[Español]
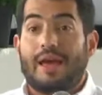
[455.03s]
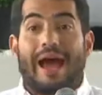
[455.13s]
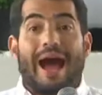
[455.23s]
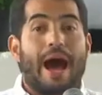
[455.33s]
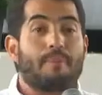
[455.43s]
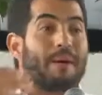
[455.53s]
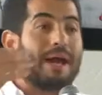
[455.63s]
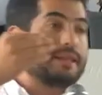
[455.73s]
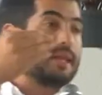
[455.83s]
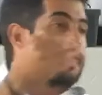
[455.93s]
A
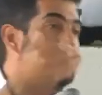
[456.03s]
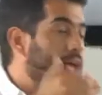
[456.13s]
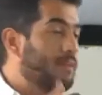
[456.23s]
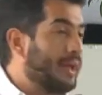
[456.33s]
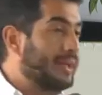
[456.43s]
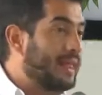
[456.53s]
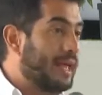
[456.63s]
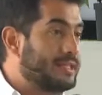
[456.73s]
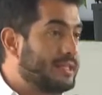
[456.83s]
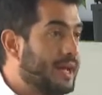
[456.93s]
partir de esa
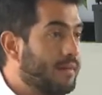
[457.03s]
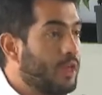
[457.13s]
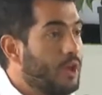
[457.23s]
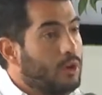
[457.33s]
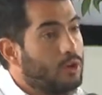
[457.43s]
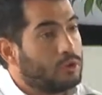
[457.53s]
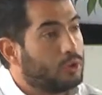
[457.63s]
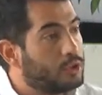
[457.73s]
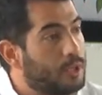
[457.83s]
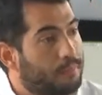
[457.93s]
advertencia,
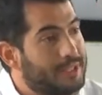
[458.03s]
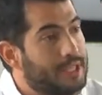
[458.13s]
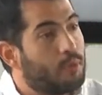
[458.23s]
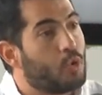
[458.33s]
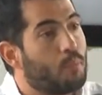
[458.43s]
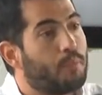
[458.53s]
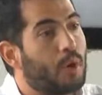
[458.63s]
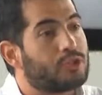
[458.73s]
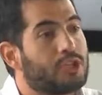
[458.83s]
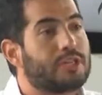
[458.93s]
nosotros empezamos un
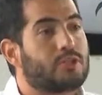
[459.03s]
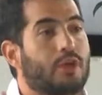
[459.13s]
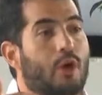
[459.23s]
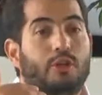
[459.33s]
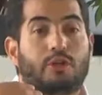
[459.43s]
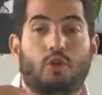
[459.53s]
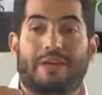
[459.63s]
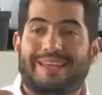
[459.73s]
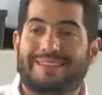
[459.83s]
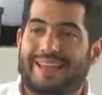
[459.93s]
proceso de
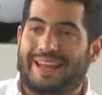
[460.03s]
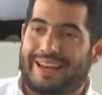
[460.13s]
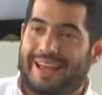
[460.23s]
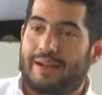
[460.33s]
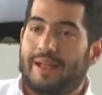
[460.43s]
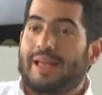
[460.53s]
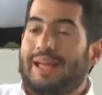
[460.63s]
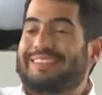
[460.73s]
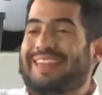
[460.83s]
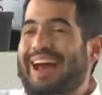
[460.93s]
auditoría interna.
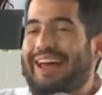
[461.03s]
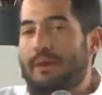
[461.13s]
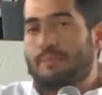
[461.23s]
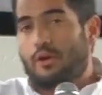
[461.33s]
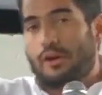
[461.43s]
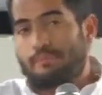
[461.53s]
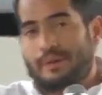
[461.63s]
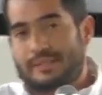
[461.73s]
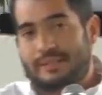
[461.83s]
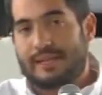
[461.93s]
Trajimos los
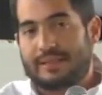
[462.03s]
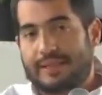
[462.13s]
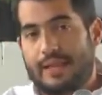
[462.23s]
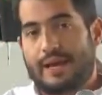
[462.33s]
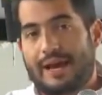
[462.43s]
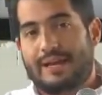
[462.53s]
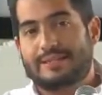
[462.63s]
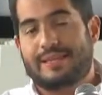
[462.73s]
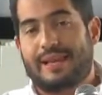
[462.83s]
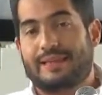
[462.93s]
representantes legales
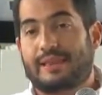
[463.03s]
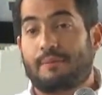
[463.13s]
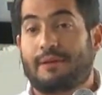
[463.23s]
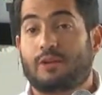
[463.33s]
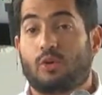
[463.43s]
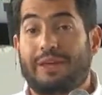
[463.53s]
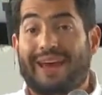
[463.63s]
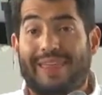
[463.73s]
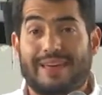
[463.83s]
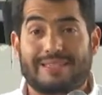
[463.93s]
de la
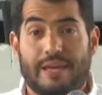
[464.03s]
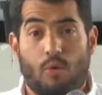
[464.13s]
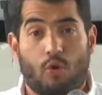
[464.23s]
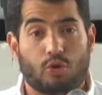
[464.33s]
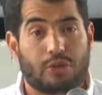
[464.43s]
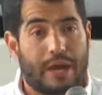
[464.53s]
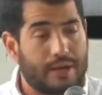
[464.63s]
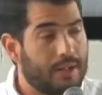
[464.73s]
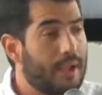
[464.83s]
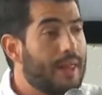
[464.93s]
interventoría desde Bogotá
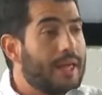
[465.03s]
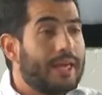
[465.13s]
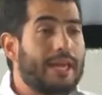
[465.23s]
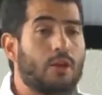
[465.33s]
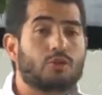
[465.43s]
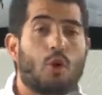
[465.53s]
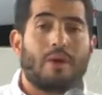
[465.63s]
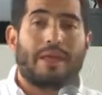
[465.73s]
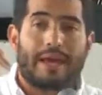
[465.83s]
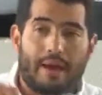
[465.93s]
y los
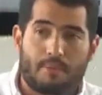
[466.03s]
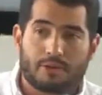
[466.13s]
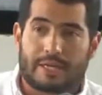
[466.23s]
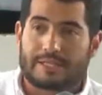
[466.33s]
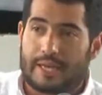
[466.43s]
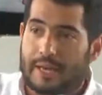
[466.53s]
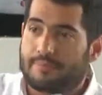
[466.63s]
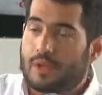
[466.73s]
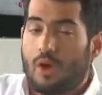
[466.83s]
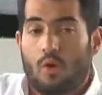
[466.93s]
obligamos a
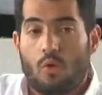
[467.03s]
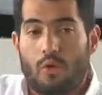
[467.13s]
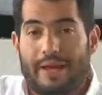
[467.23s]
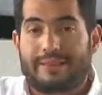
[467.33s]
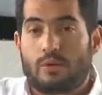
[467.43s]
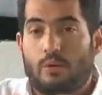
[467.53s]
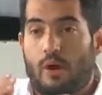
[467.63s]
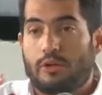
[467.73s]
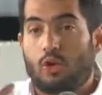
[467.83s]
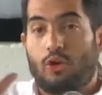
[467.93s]
hacer una,
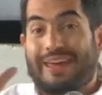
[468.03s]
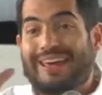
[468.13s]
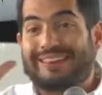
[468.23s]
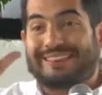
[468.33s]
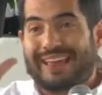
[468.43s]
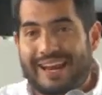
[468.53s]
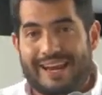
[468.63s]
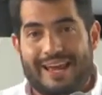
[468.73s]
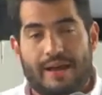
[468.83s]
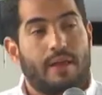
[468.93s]
auditoría
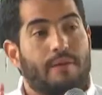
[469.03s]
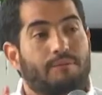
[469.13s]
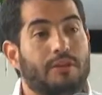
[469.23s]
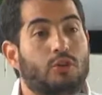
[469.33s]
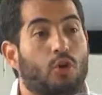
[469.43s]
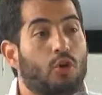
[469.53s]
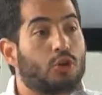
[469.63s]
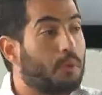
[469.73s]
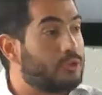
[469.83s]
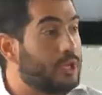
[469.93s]
interna de todos los
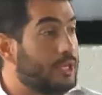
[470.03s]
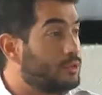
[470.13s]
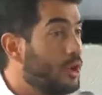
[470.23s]
procesos.